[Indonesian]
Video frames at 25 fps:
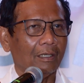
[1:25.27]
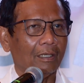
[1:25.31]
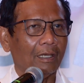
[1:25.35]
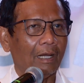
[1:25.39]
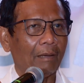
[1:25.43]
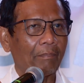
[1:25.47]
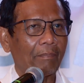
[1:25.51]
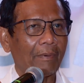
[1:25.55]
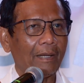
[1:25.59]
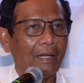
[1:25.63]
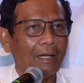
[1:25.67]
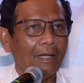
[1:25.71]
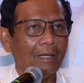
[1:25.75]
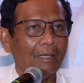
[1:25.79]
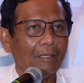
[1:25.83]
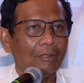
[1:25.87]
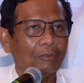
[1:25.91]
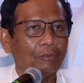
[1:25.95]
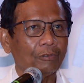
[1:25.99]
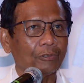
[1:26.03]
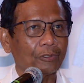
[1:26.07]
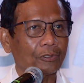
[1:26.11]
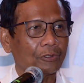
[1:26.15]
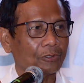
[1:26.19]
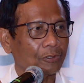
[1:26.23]
uh, apa
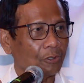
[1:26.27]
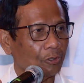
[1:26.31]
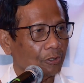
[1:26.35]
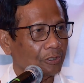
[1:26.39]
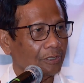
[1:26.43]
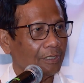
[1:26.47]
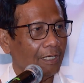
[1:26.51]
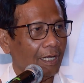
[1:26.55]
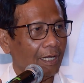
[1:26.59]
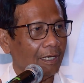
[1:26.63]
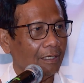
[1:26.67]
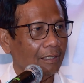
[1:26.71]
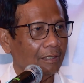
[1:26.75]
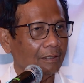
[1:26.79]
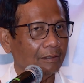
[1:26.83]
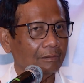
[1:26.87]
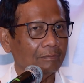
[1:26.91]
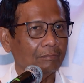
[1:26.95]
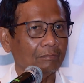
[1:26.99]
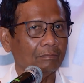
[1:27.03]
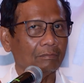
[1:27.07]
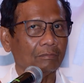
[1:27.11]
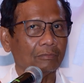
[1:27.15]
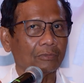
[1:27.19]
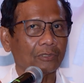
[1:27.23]
khusus
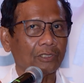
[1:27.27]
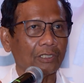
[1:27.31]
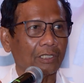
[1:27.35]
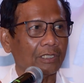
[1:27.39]
dan